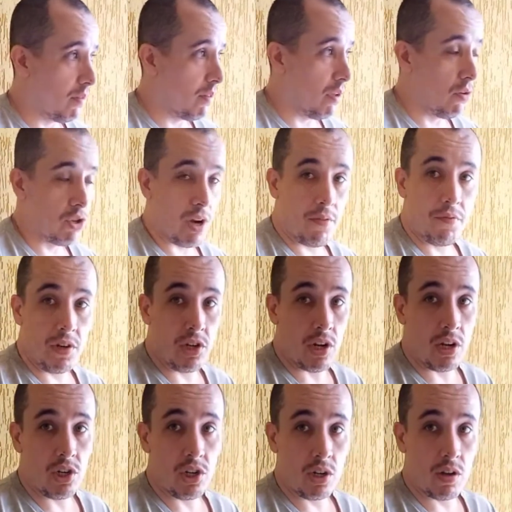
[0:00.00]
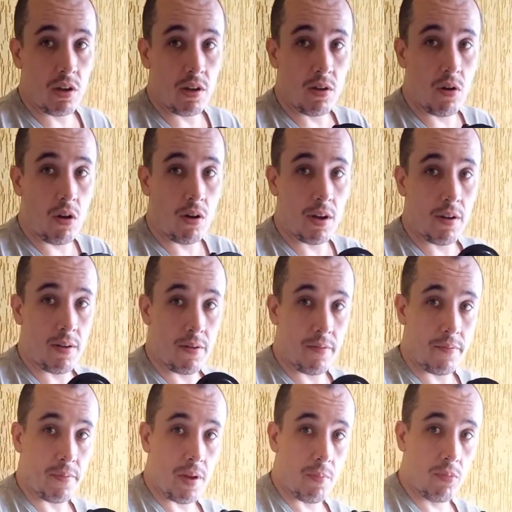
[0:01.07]
Eu já vi gente que coloca
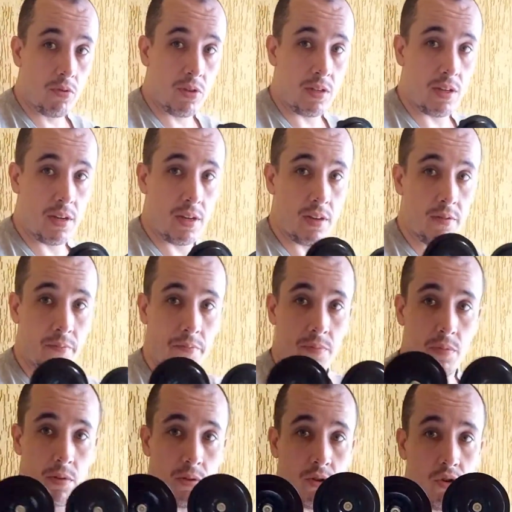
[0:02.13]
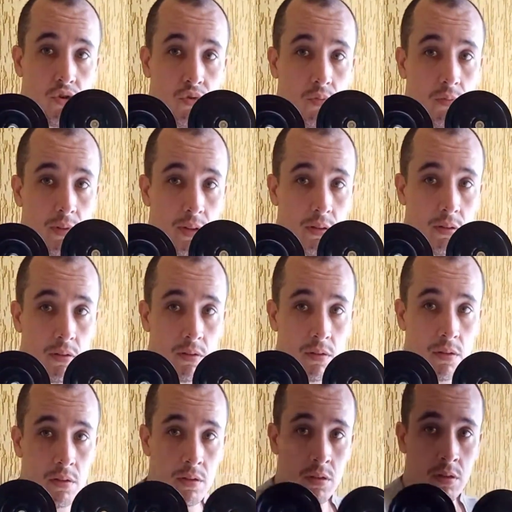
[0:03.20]
a buzina junta,
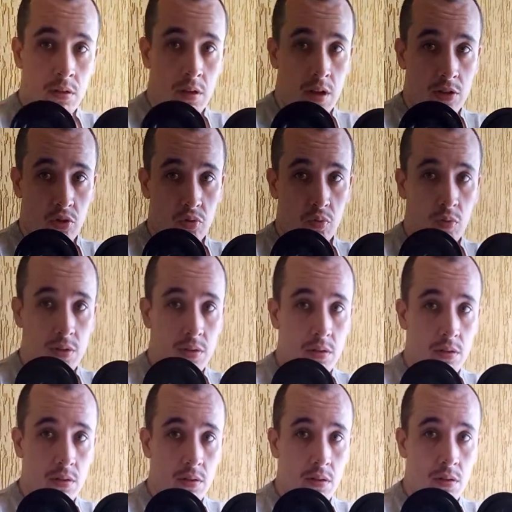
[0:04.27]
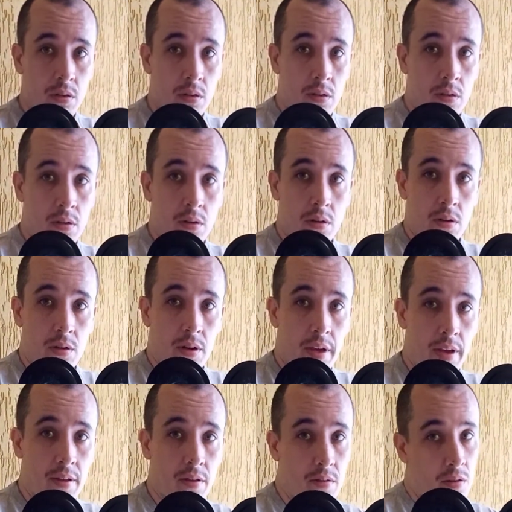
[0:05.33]
as duas,
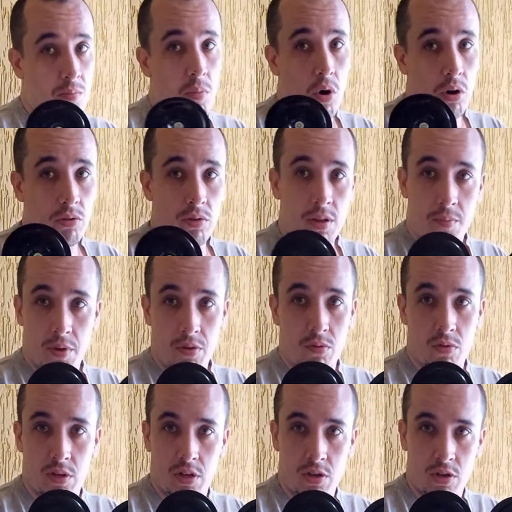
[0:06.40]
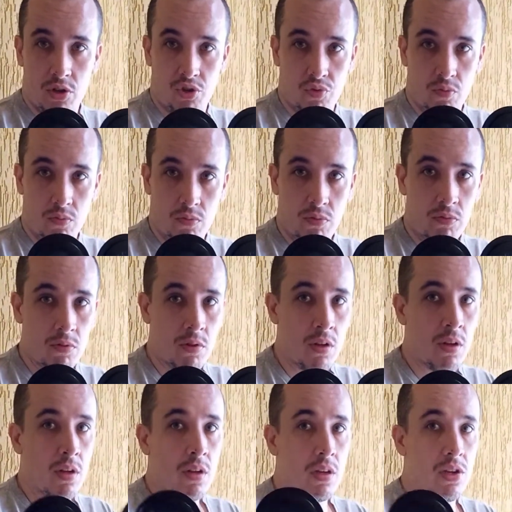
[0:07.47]
né? E moto também usa junto.
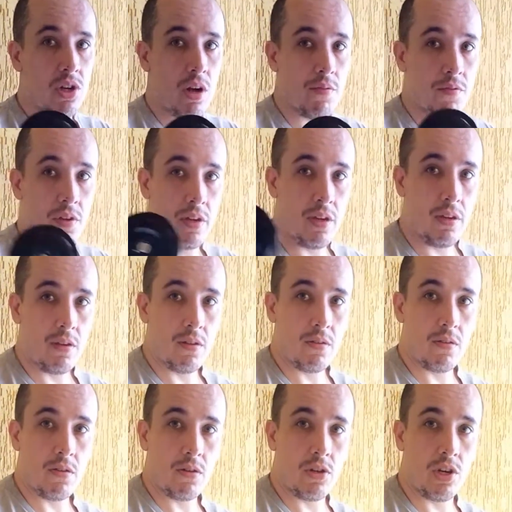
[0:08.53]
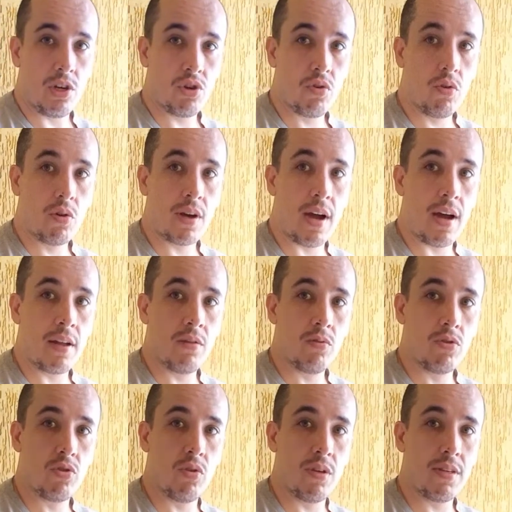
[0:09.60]
E já vi gente colocar
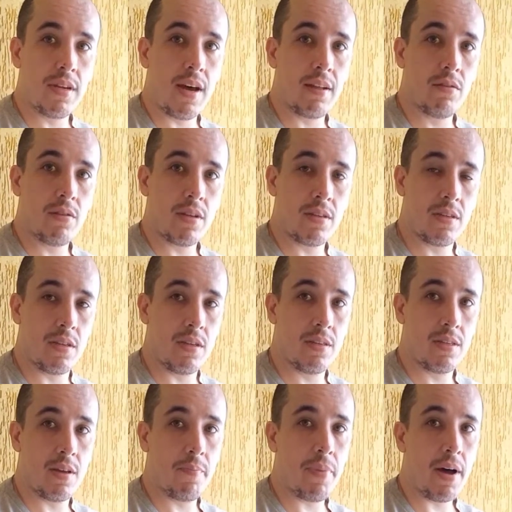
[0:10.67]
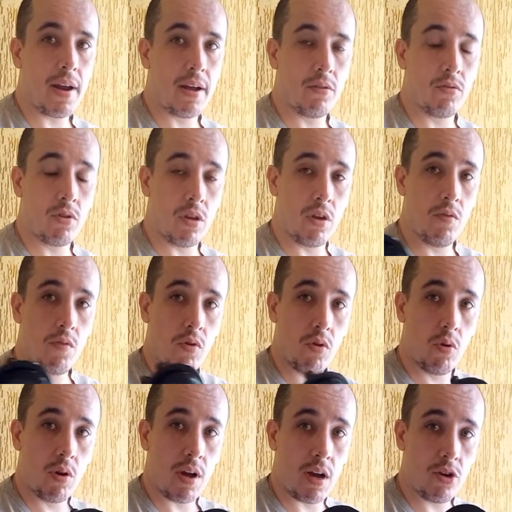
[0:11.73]
os dois lados assim separados. Eu vou
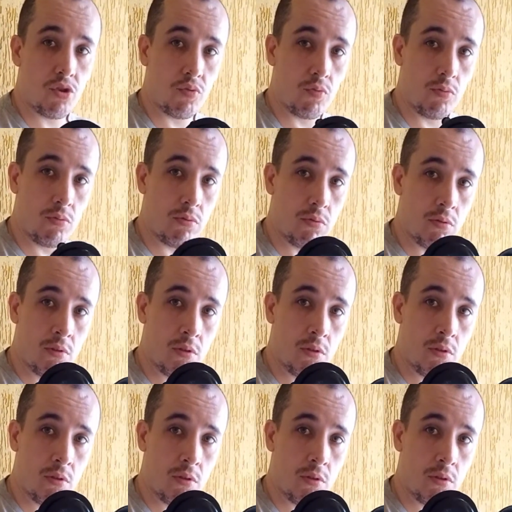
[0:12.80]
colocar junto,